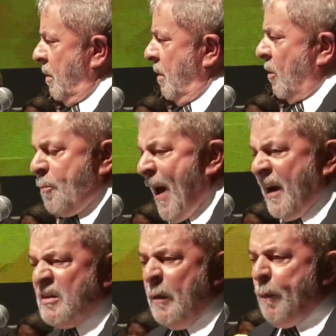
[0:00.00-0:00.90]
Como é que
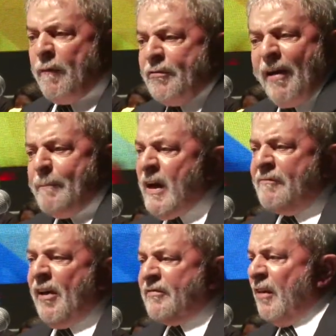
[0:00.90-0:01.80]
esse povo sabia
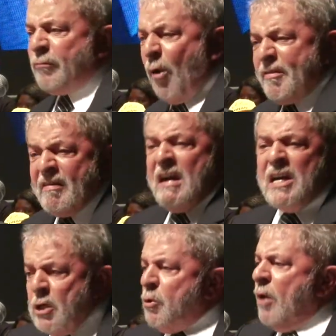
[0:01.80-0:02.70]
fazer as coisas e
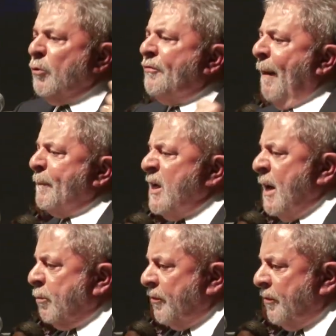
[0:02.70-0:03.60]
nós não sabíamos?